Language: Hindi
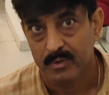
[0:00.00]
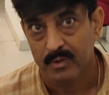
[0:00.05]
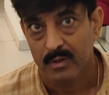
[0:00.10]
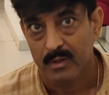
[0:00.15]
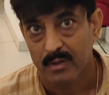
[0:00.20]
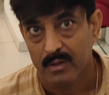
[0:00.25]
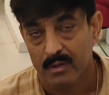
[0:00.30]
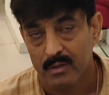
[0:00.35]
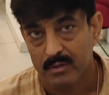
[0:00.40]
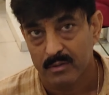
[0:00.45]

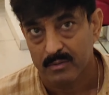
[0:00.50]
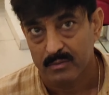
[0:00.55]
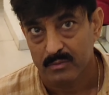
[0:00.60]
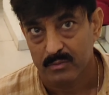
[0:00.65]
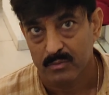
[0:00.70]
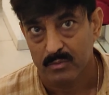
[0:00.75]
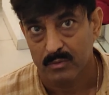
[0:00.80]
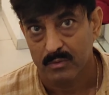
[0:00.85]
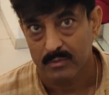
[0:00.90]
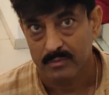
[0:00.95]
हाँ वो भी
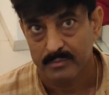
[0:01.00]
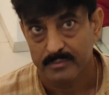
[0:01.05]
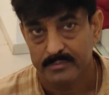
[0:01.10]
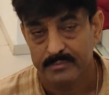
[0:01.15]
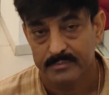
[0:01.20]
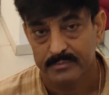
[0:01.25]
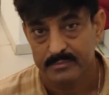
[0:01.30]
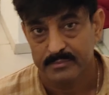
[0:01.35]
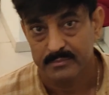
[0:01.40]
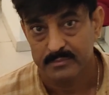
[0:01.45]
है बड़ी
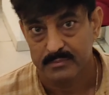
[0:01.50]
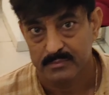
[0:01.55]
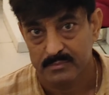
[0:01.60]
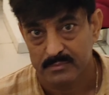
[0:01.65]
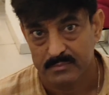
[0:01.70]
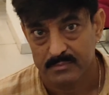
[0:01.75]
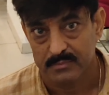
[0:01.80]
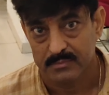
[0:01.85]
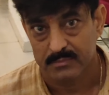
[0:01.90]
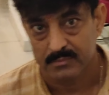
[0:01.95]
मूवी अब
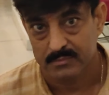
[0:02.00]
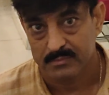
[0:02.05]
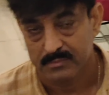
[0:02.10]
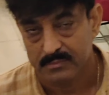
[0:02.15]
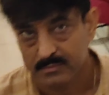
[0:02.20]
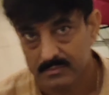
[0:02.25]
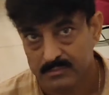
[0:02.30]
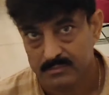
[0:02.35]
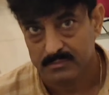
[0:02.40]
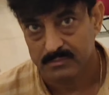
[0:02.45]

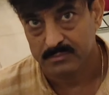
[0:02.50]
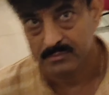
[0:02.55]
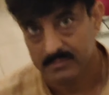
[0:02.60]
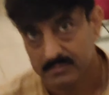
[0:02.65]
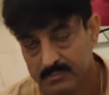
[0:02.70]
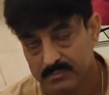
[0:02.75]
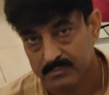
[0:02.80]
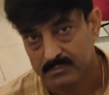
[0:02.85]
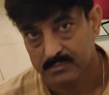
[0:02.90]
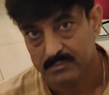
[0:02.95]
अब आने
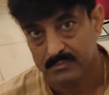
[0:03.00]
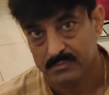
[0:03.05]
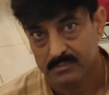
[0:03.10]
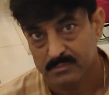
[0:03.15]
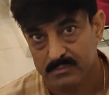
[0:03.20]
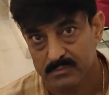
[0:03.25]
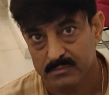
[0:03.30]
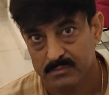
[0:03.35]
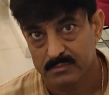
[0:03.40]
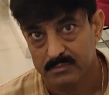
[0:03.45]
वाली है
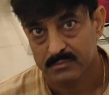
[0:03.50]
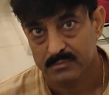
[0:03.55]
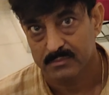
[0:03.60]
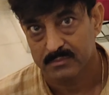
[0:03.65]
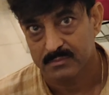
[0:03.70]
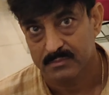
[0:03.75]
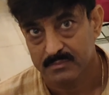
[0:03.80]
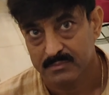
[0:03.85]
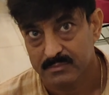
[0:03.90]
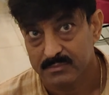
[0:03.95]
हमारे
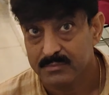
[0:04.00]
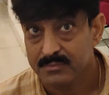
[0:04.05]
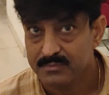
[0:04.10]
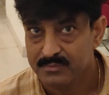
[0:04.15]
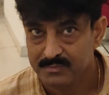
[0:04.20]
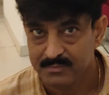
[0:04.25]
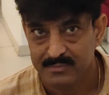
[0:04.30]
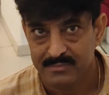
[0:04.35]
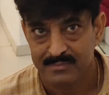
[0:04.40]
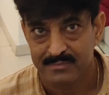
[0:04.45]
बाहुबली टू
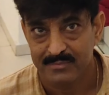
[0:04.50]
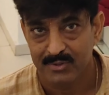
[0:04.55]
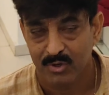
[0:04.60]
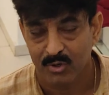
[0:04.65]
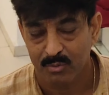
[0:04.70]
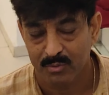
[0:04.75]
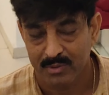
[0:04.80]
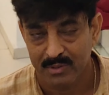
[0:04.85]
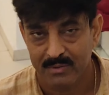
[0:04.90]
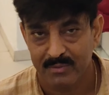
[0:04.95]

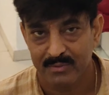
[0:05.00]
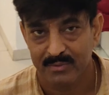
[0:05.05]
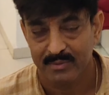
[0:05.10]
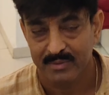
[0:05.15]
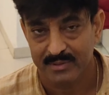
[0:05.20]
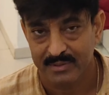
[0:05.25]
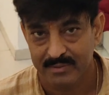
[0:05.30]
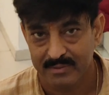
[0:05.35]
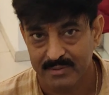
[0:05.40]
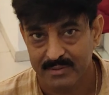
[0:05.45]
बाहुबली टू
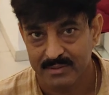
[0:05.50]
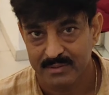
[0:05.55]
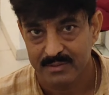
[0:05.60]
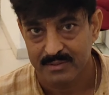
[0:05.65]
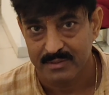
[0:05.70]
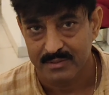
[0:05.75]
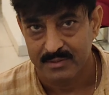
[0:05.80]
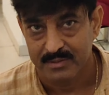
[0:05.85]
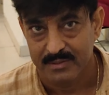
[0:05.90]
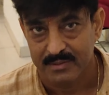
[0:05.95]
नहीं सॉरी
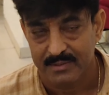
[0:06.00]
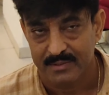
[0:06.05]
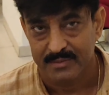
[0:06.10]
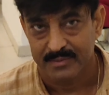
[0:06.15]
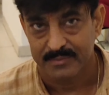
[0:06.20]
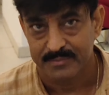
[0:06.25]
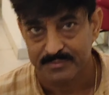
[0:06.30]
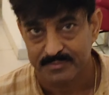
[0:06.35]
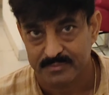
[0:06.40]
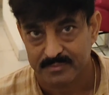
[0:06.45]
वो क्या नाम
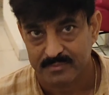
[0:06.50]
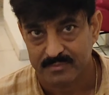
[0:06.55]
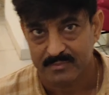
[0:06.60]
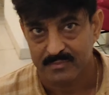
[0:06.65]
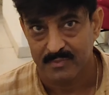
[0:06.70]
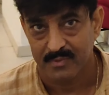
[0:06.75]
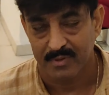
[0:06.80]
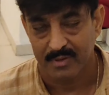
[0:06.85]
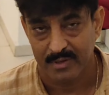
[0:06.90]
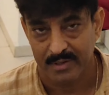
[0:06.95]
है के जी
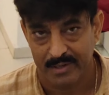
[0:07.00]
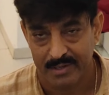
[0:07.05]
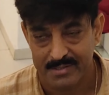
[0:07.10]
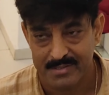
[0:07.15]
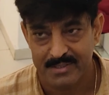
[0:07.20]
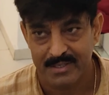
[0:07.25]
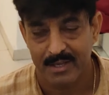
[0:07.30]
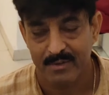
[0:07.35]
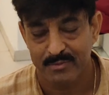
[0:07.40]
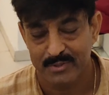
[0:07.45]
एफ चैप्टर
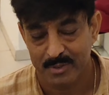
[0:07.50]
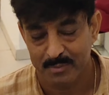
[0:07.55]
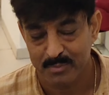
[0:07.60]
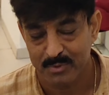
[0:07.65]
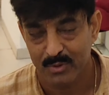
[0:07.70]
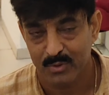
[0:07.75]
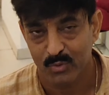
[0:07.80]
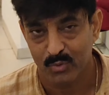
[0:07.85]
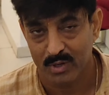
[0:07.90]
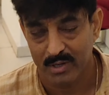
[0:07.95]
टू
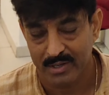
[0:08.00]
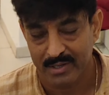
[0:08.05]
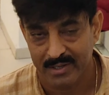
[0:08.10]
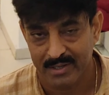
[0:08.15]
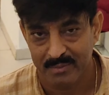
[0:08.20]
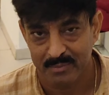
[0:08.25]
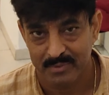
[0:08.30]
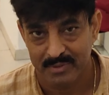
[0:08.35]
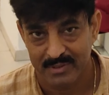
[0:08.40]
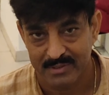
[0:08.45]

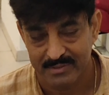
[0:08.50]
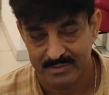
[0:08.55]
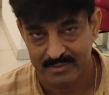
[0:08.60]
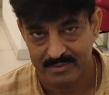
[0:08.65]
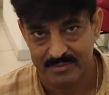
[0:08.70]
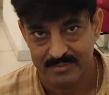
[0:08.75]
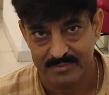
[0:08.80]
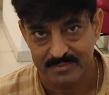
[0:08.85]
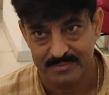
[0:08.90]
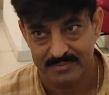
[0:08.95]
के जी एफ
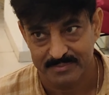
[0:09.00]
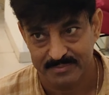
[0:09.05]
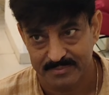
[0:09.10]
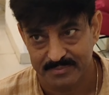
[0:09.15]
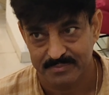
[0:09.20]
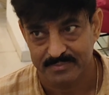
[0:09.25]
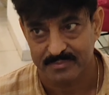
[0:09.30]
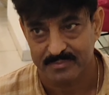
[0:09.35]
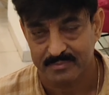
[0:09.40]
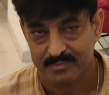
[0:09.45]
चैप्टर
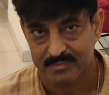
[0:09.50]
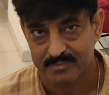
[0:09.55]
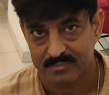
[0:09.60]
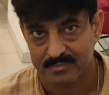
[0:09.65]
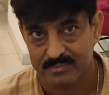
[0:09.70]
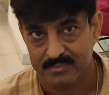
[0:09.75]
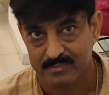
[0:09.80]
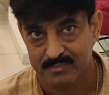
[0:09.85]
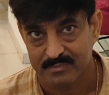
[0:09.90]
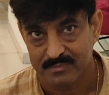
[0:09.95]
टू एक
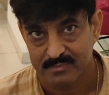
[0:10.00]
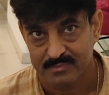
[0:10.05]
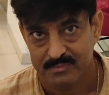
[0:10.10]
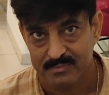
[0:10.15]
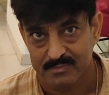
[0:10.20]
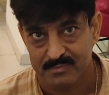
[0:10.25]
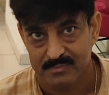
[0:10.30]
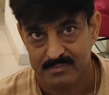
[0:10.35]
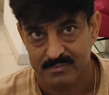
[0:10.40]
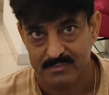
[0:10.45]
उसके लिए हाइप
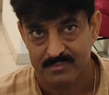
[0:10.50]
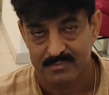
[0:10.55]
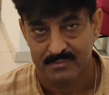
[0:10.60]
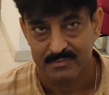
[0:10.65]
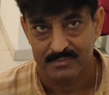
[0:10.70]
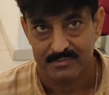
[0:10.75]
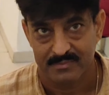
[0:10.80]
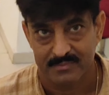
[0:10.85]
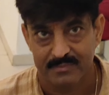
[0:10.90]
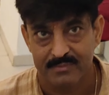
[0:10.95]
बनी है
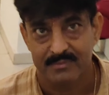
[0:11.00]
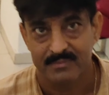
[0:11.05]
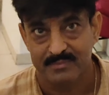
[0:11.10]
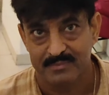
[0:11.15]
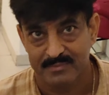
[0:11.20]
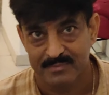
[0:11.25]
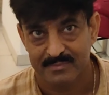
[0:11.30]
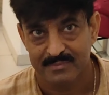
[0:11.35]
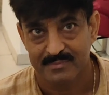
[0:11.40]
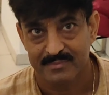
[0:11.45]
और एक दो
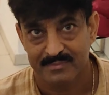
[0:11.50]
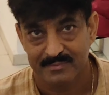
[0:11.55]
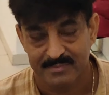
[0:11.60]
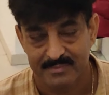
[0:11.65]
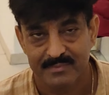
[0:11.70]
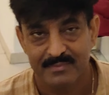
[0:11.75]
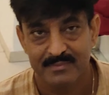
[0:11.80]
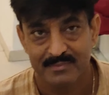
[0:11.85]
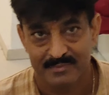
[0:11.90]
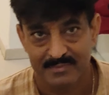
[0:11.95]
मूवीज़
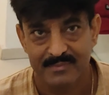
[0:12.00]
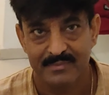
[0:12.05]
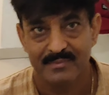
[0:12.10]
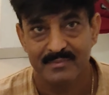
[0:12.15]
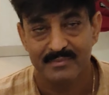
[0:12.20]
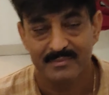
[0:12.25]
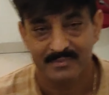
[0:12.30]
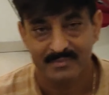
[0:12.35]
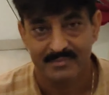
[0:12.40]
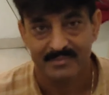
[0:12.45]
और
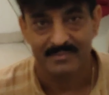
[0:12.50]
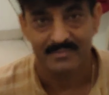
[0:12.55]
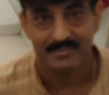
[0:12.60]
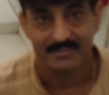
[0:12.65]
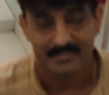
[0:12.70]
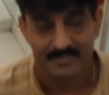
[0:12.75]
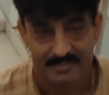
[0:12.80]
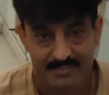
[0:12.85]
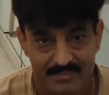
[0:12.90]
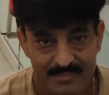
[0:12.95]
हैं तो
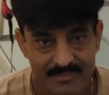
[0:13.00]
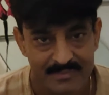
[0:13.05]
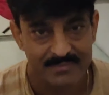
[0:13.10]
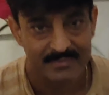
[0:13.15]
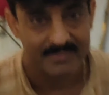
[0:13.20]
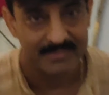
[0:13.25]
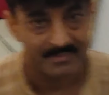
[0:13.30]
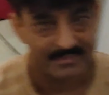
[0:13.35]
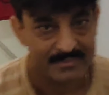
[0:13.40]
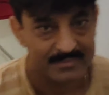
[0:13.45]
उस टाइम
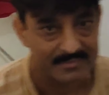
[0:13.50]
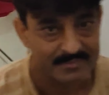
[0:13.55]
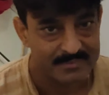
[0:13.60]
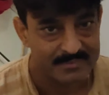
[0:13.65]
मैं